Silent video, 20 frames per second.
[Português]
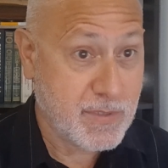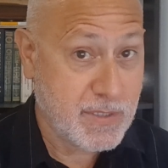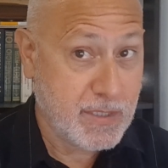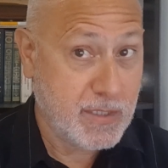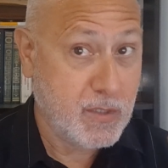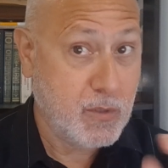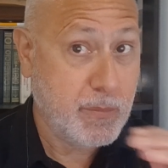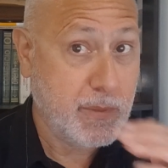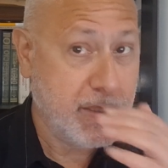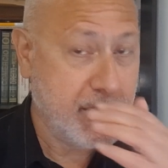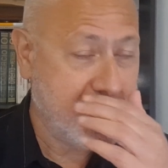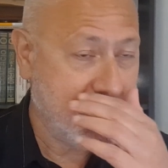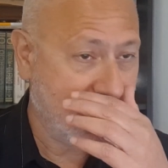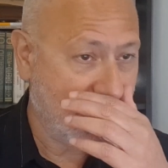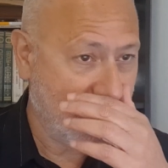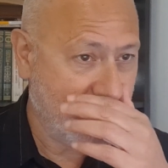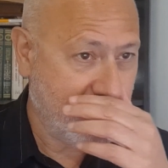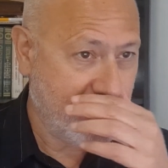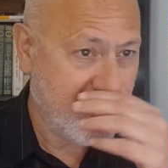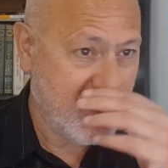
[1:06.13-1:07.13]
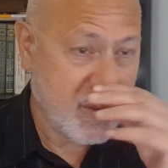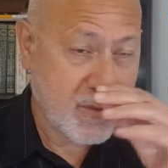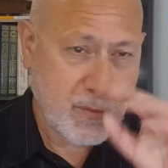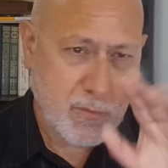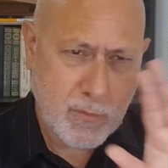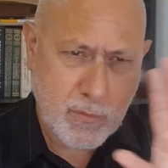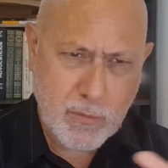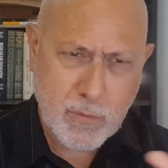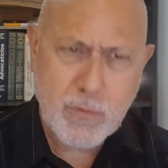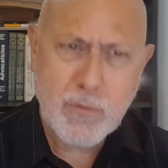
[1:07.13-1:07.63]
sem nenhuma edição do vídeo,
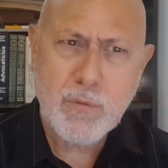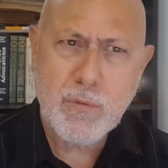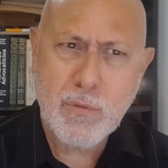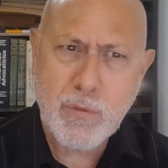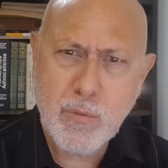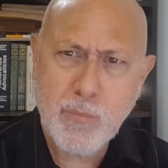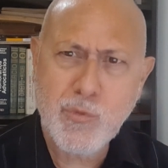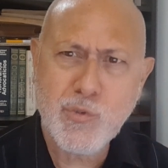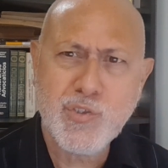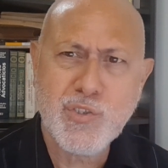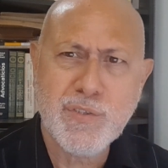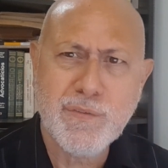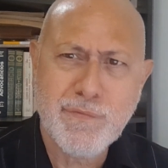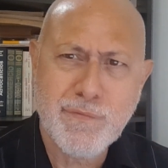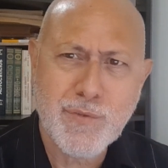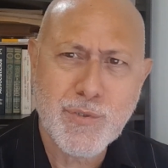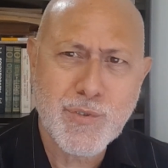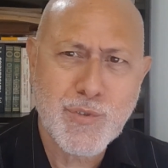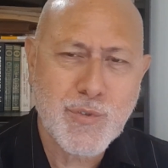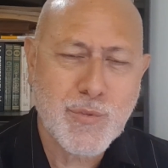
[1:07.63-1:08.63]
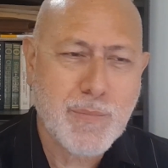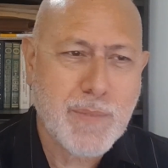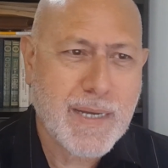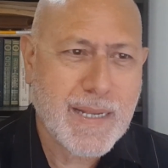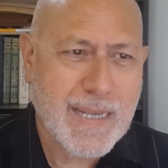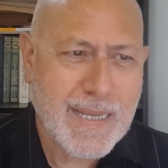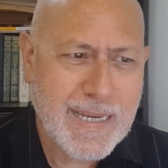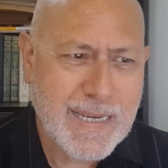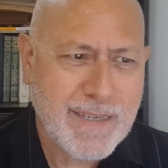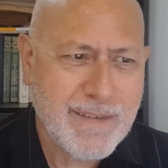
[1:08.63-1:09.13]
como se fosse uma
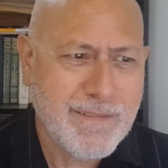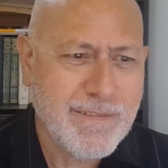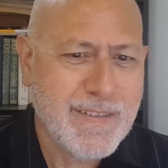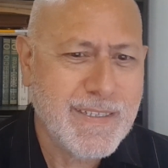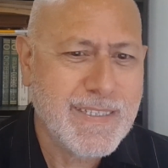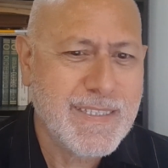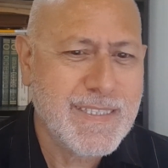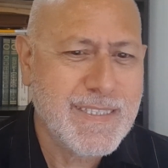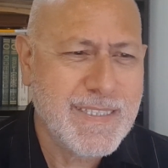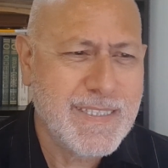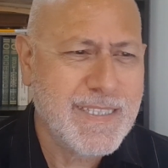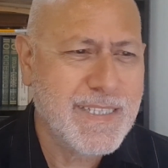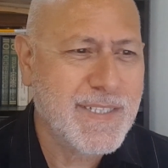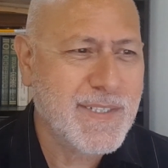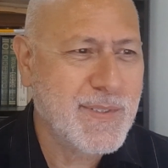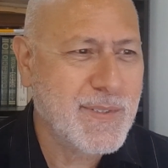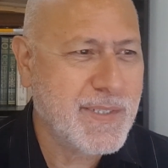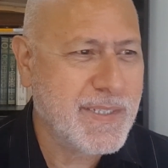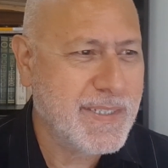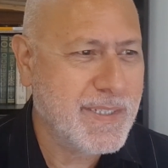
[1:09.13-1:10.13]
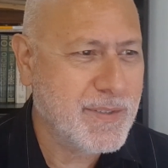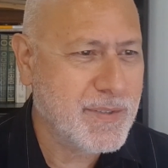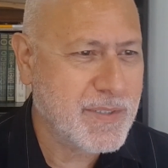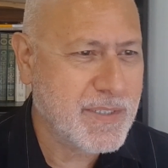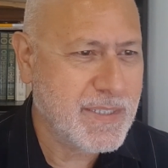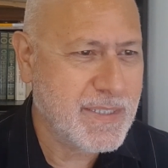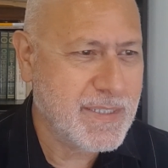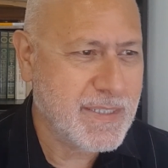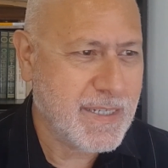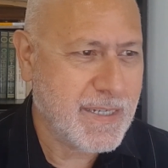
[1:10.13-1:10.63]
live, seja o que Deus
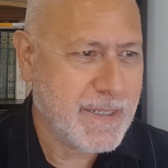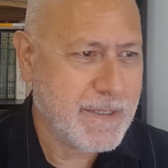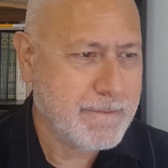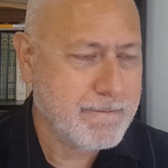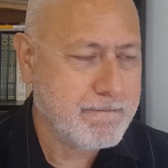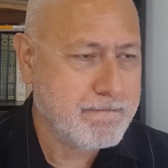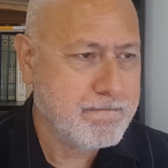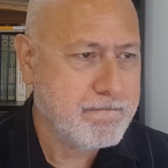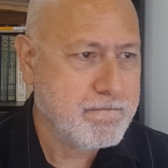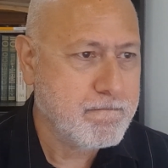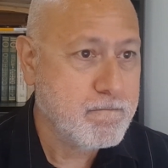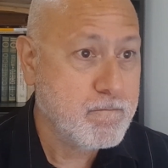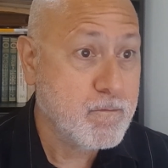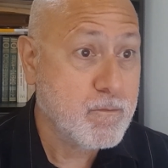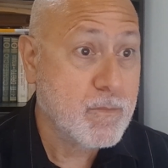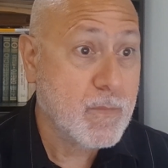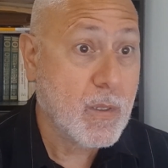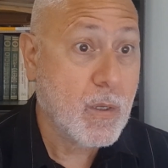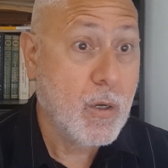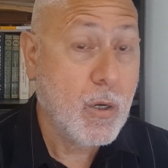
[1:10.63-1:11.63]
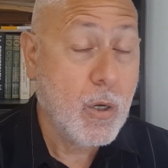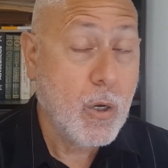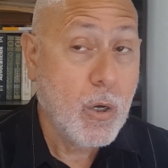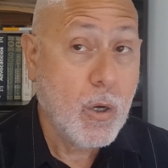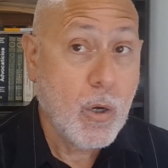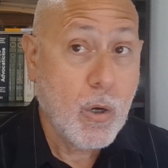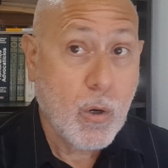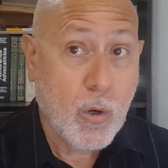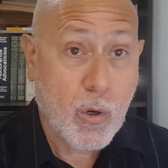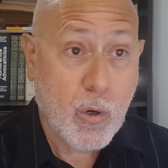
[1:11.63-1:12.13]
quiser.
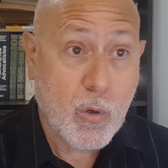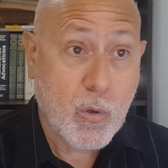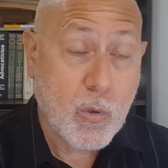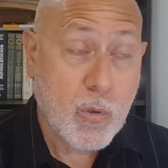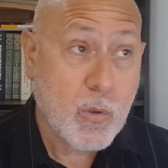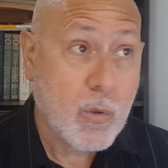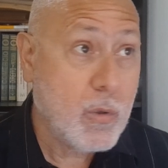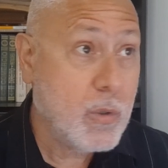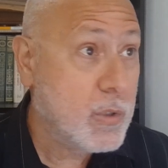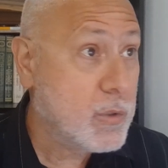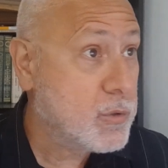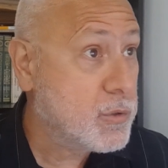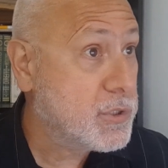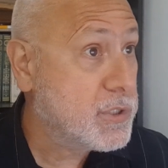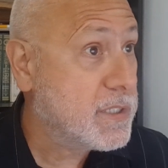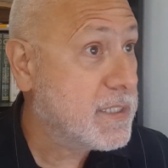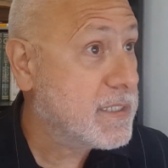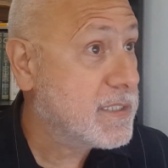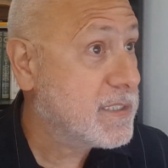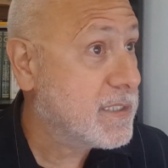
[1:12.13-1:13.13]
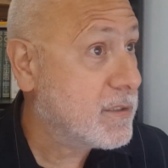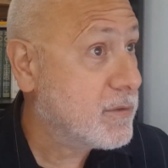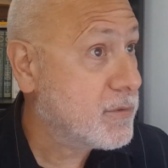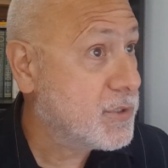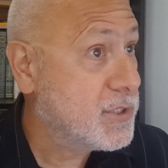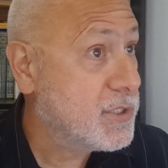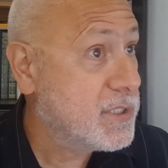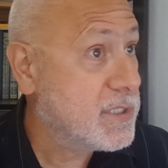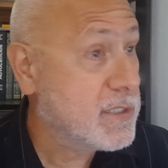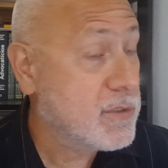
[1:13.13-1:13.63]
Oh, oh, eu estou tirando essa
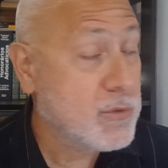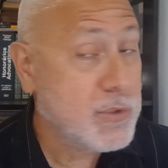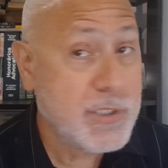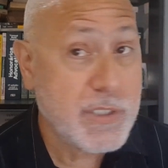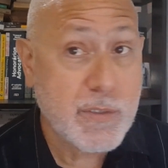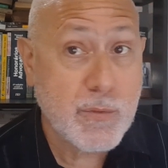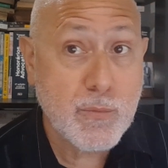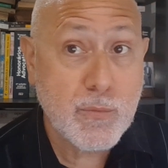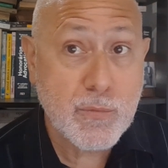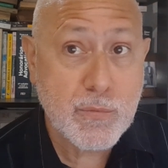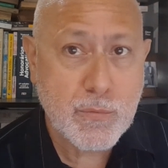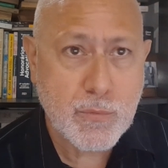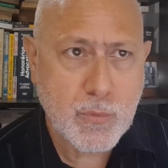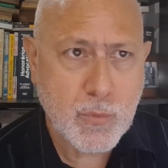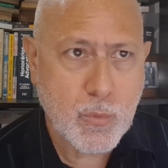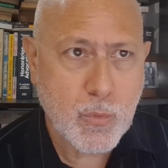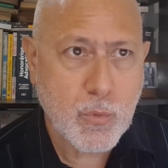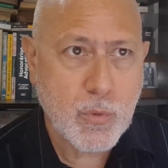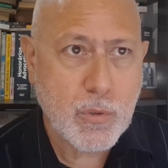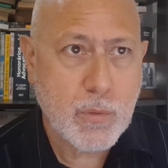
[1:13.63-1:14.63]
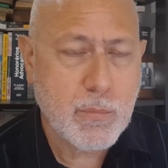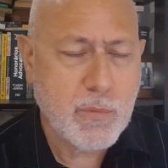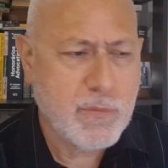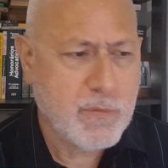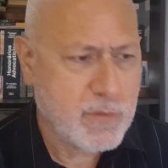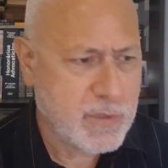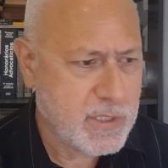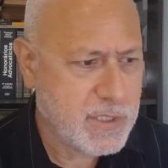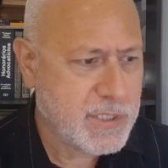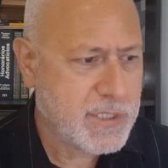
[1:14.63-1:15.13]
notícia do G1, do Globo,
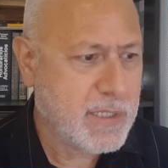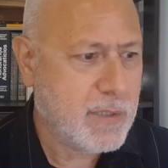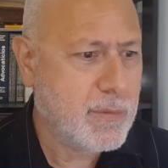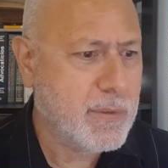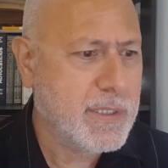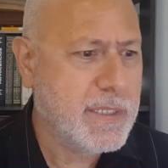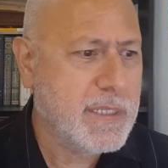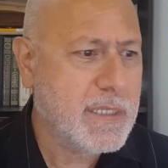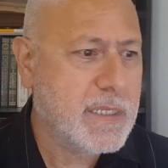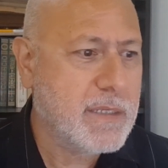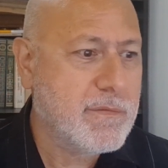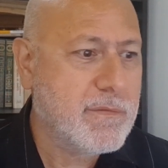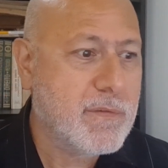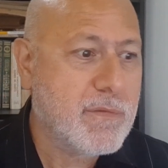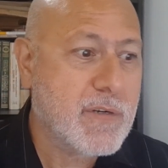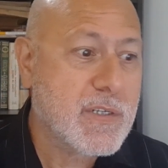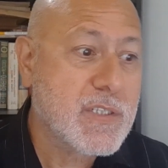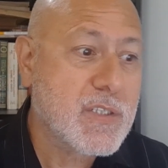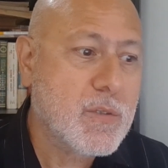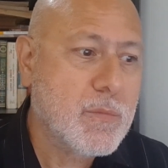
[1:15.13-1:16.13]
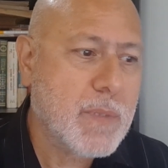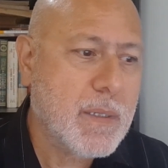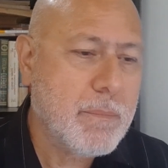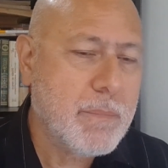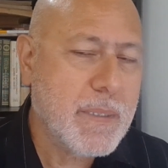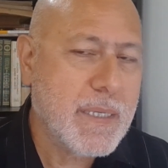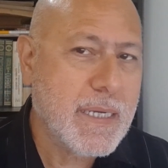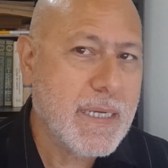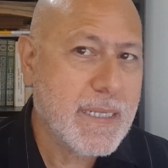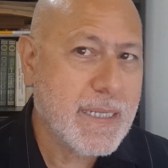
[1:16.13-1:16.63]
vou deixar o link, vou fazer uma
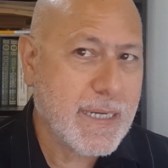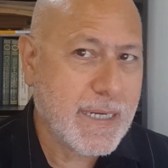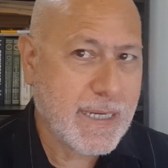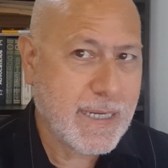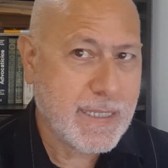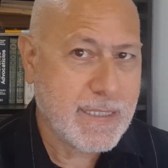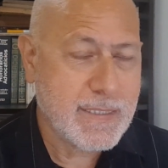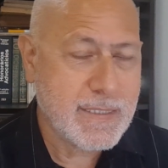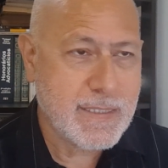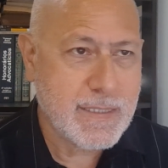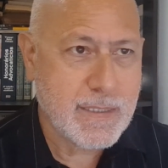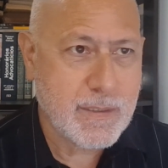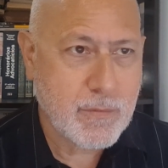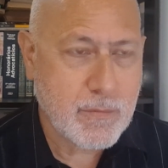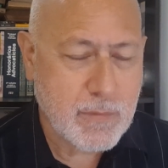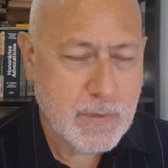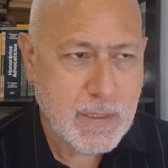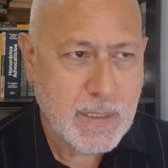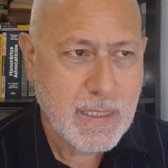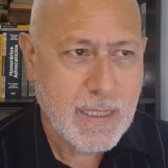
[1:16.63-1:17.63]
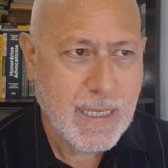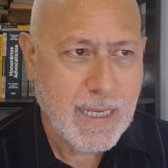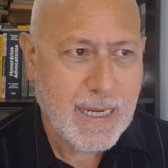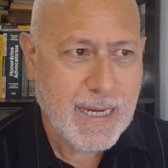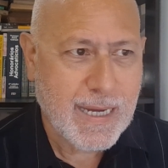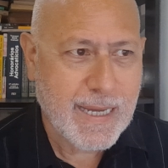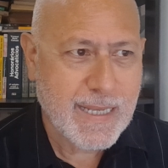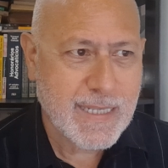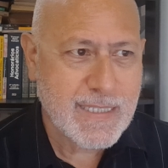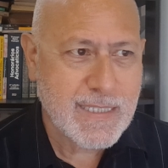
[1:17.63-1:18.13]
pequena reação
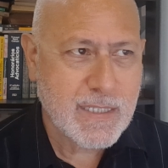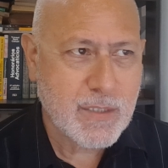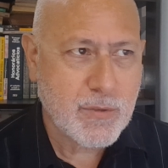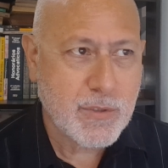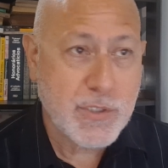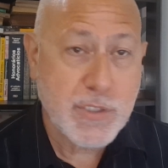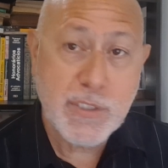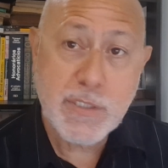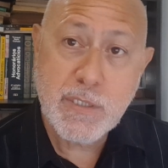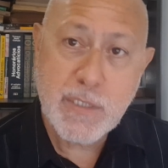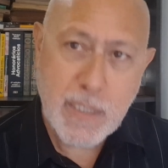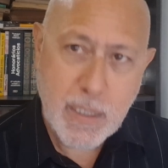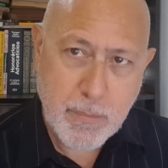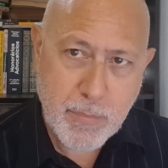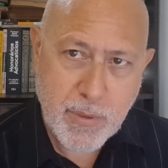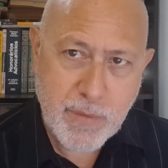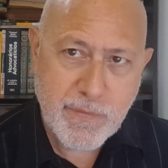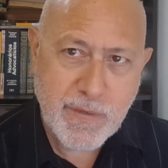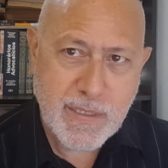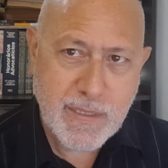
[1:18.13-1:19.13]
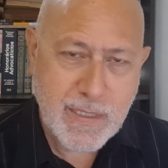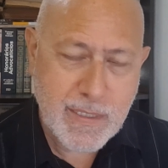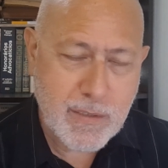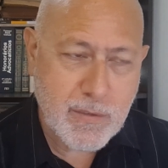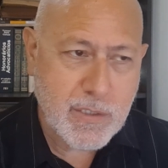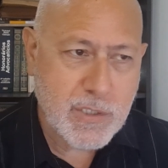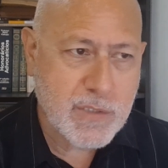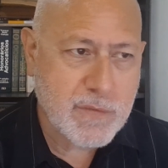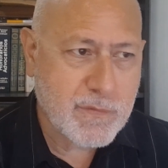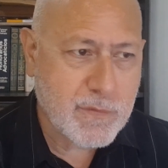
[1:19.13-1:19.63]
a essa notícia e
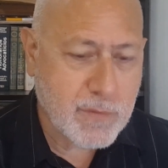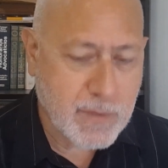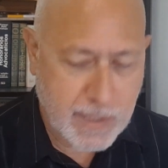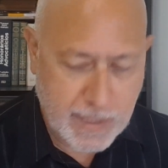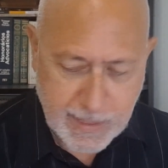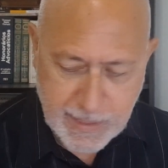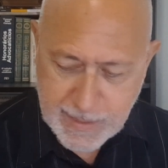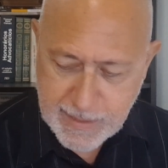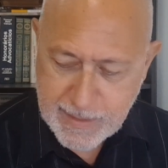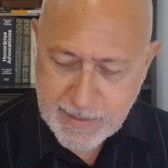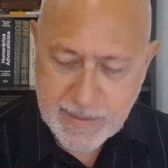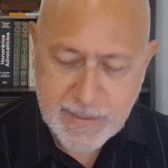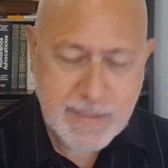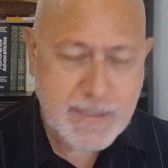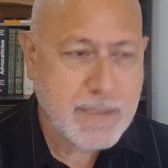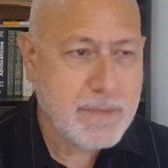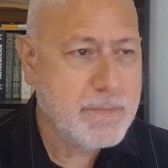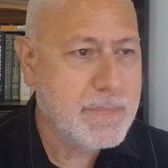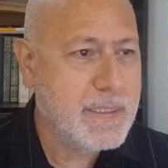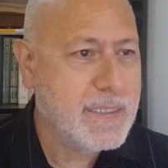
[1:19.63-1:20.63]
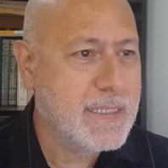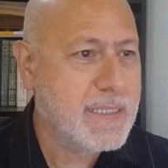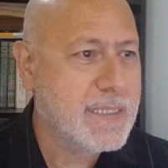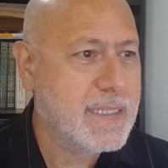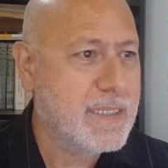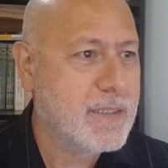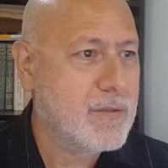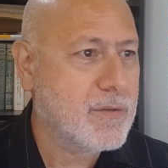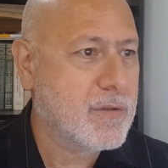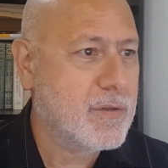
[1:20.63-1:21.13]
aproveitando a divulgá-la também
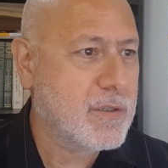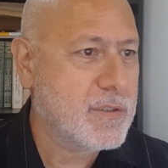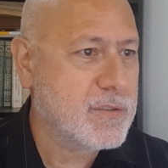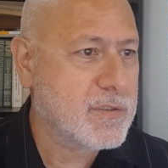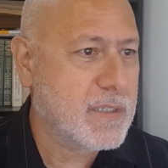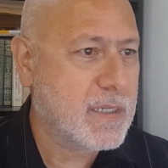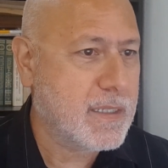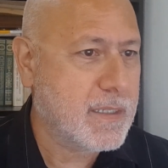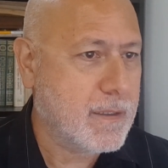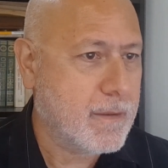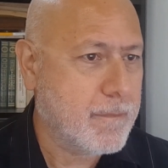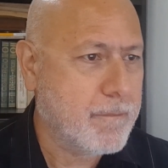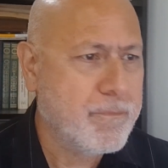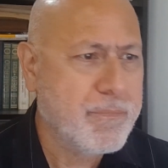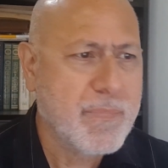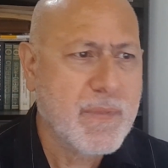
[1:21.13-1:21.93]
aqui no nosso canal.